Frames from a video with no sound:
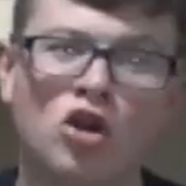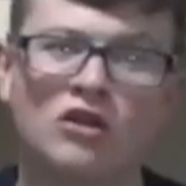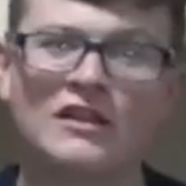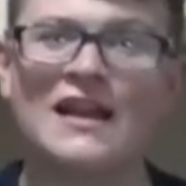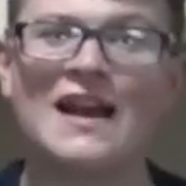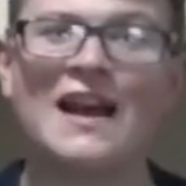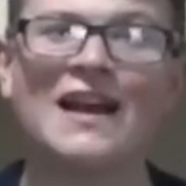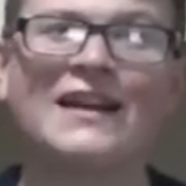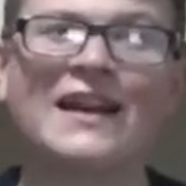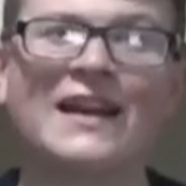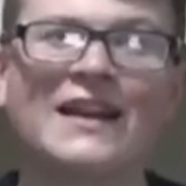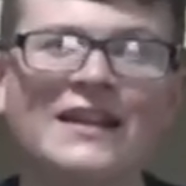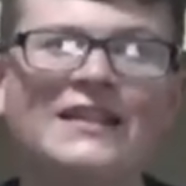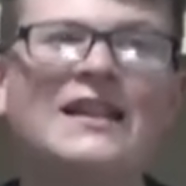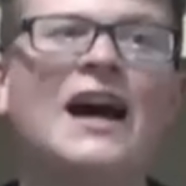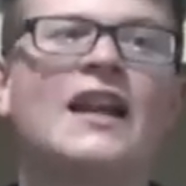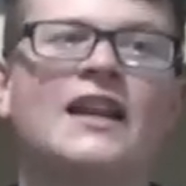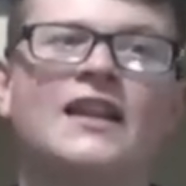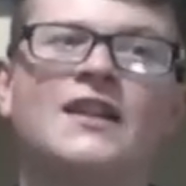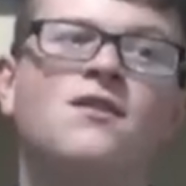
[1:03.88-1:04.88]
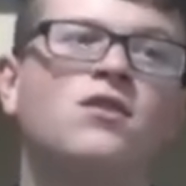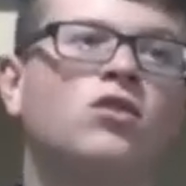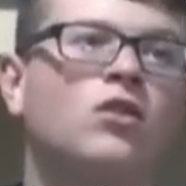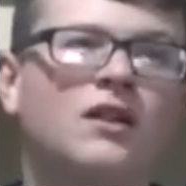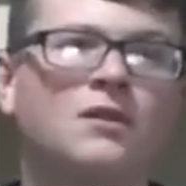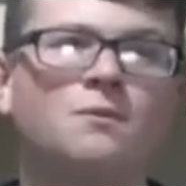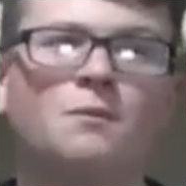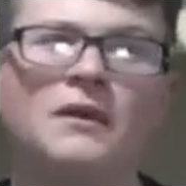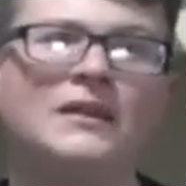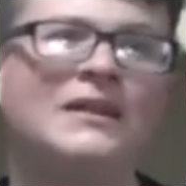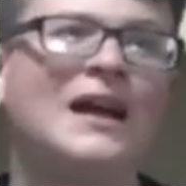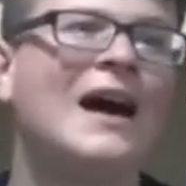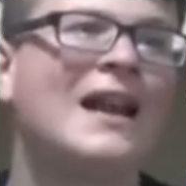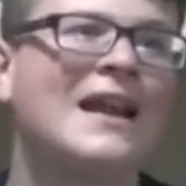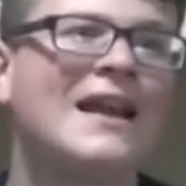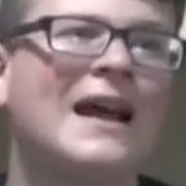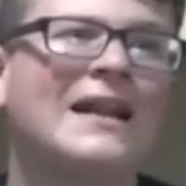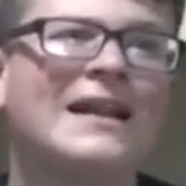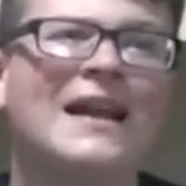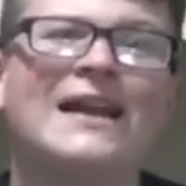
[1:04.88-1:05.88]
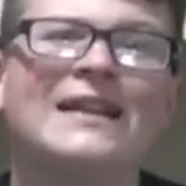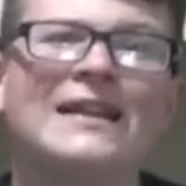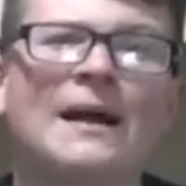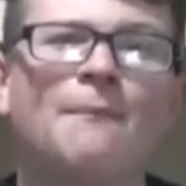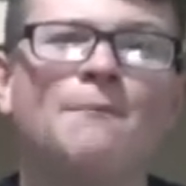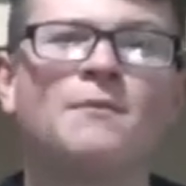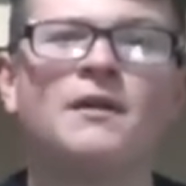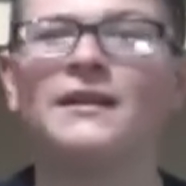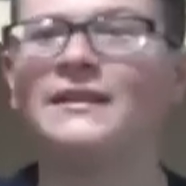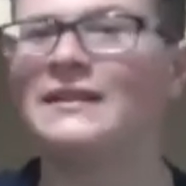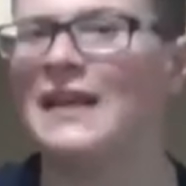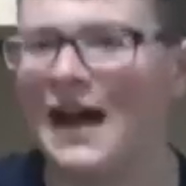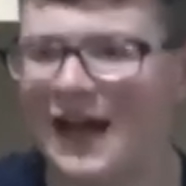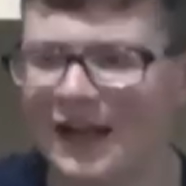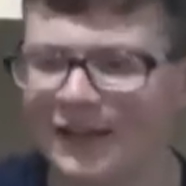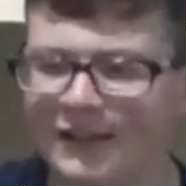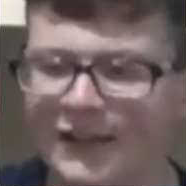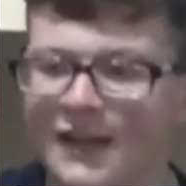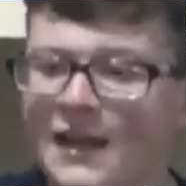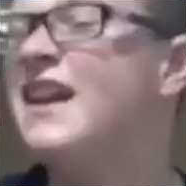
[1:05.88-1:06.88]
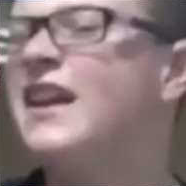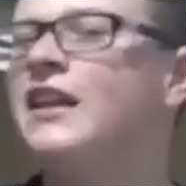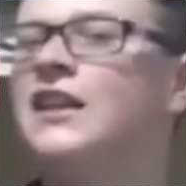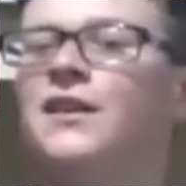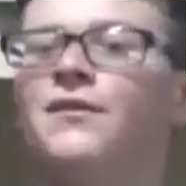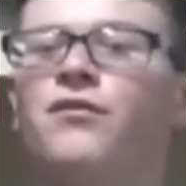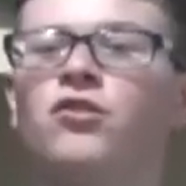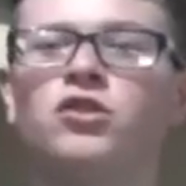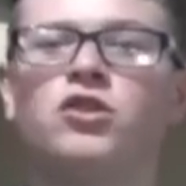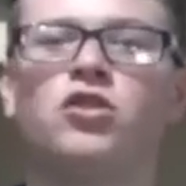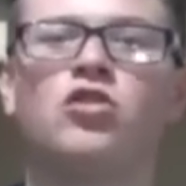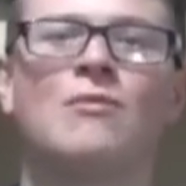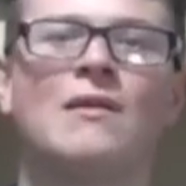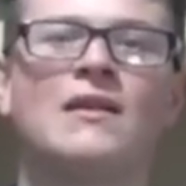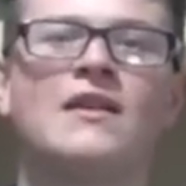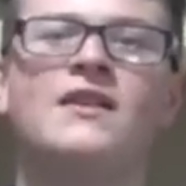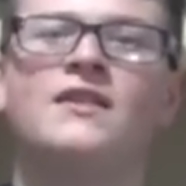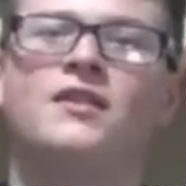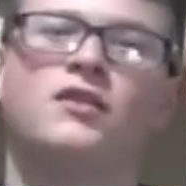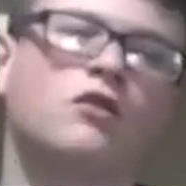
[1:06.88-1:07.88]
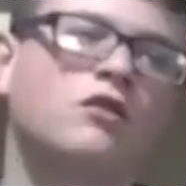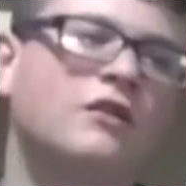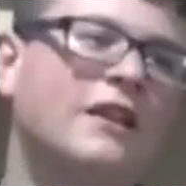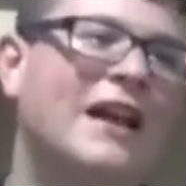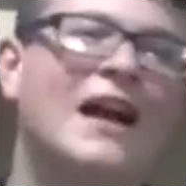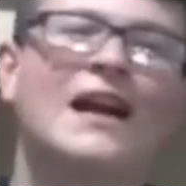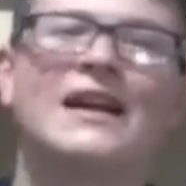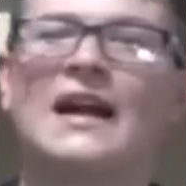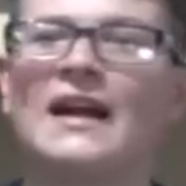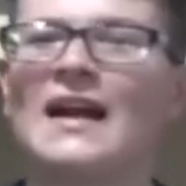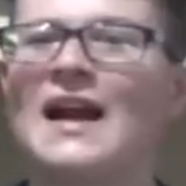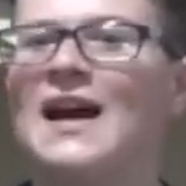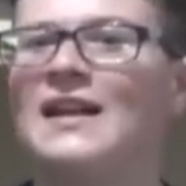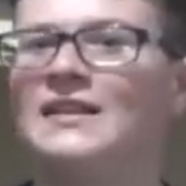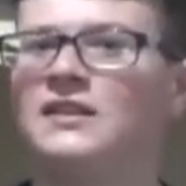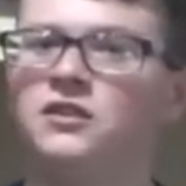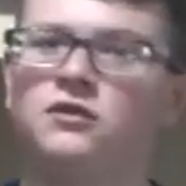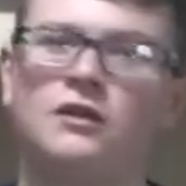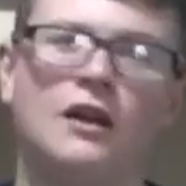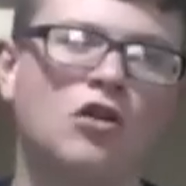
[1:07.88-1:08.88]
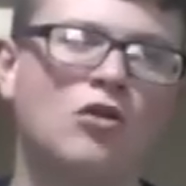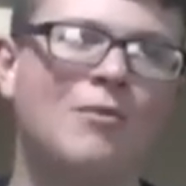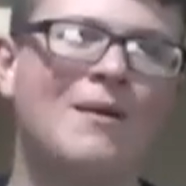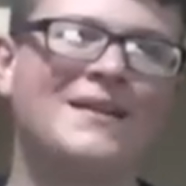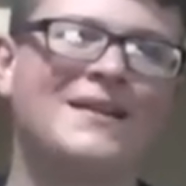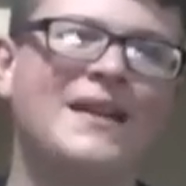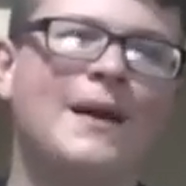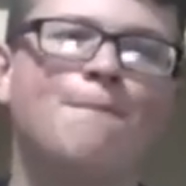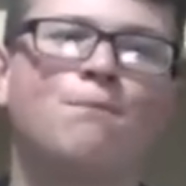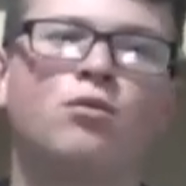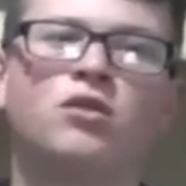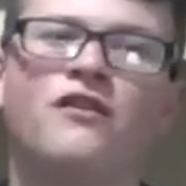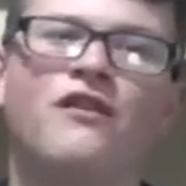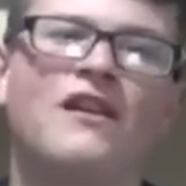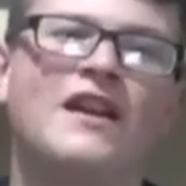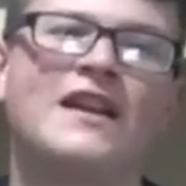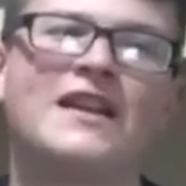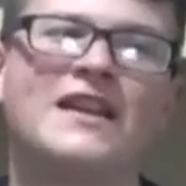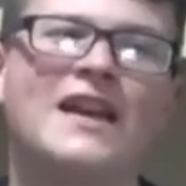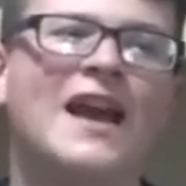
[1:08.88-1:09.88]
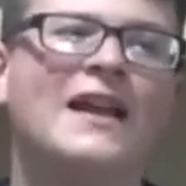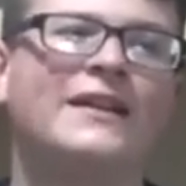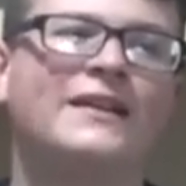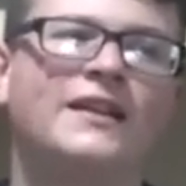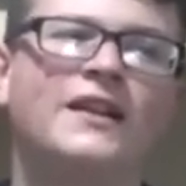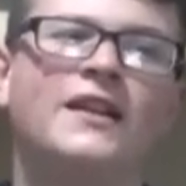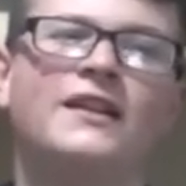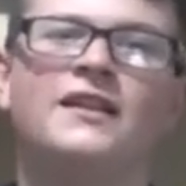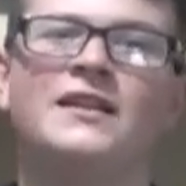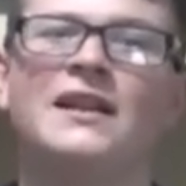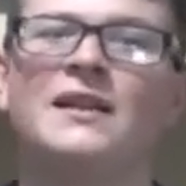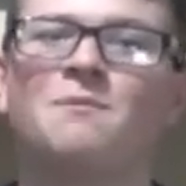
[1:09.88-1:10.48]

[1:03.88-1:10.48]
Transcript: lo sei anche in Italia, devi solo aspettare ed ambientarti. I tifosi romanisti sono dei cacacazzi, non hanno mai tempo di fare niente né di